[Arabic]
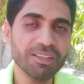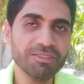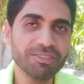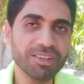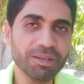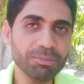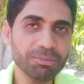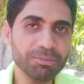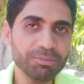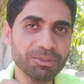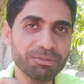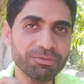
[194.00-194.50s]

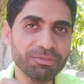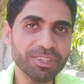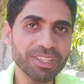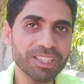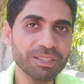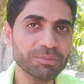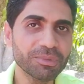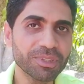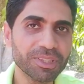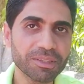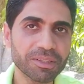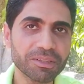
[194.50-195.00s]

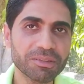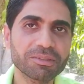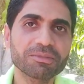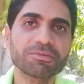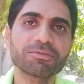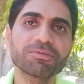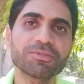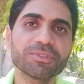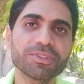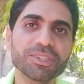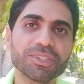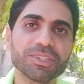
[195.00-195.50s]
فبالفعل ب...
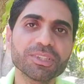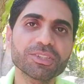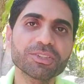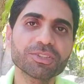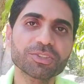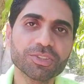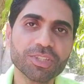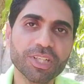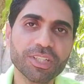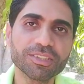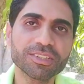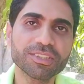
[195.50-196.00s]
في
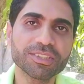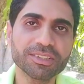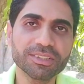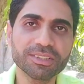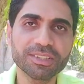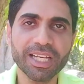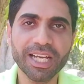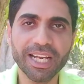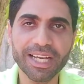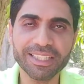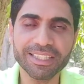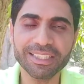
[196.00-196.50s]

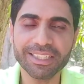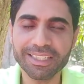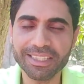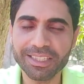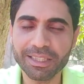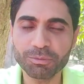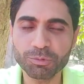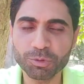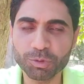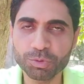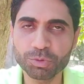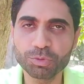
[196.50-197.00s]
شخص حد
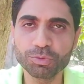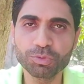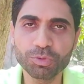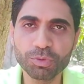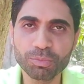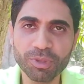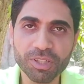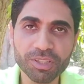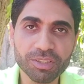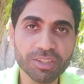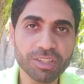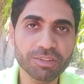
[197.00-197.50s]
كده بيشوفه
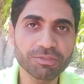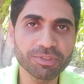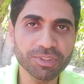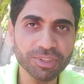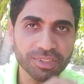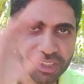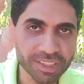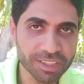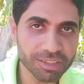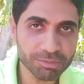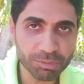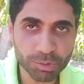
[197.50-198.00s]
مره في
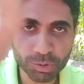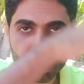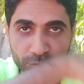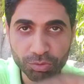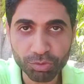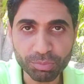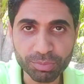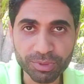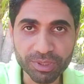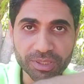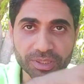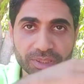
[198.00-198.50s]
اتنين
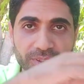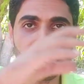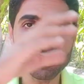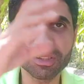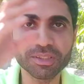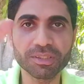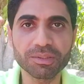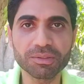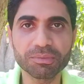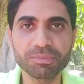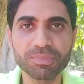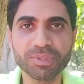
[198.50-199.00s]
بيشوفه
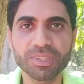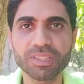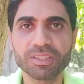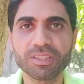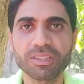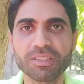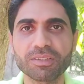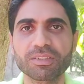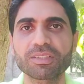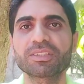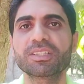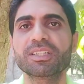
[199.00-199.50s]
بي...
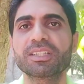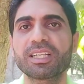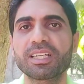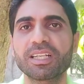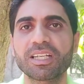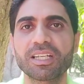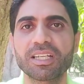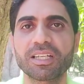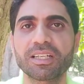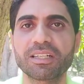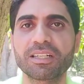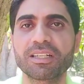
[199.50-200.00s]
بيتردد
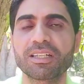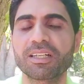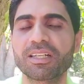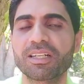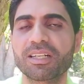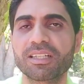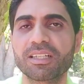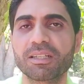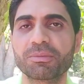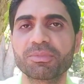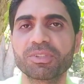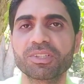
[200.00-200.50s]
على
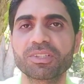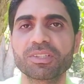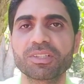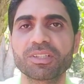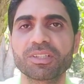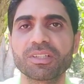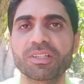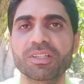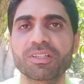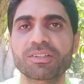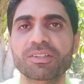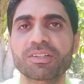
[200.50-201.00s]
على بيت
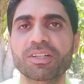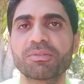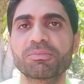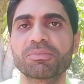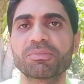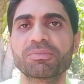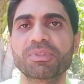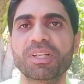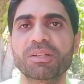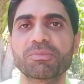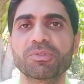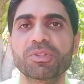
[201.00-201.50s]
الارقم
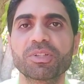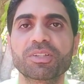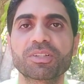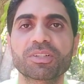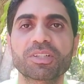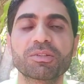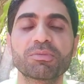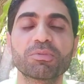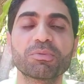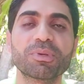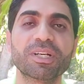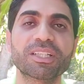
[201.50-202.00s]
ابن ابي
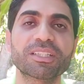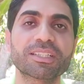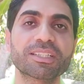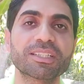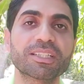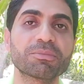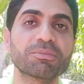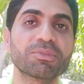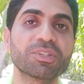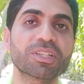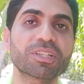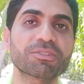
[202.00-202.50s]
الارقم وبعد
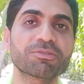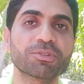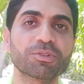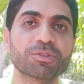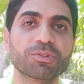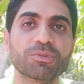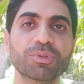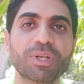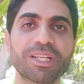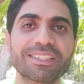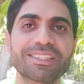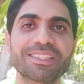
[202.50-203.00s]
كده بيعرف
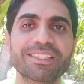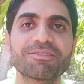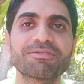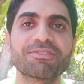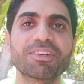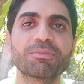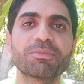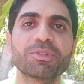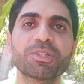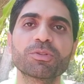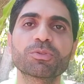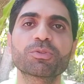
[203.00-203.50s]
ان هو اسلم
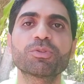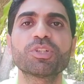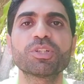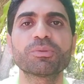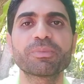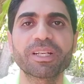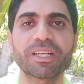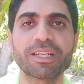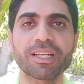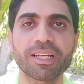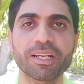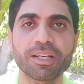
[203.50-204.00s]
فبيروح
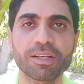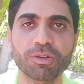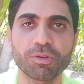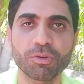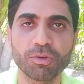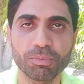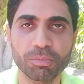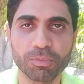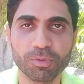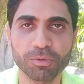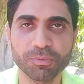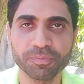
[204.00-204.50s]
يبلغ
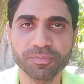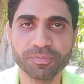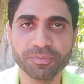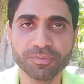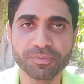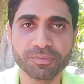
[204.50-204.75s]
امه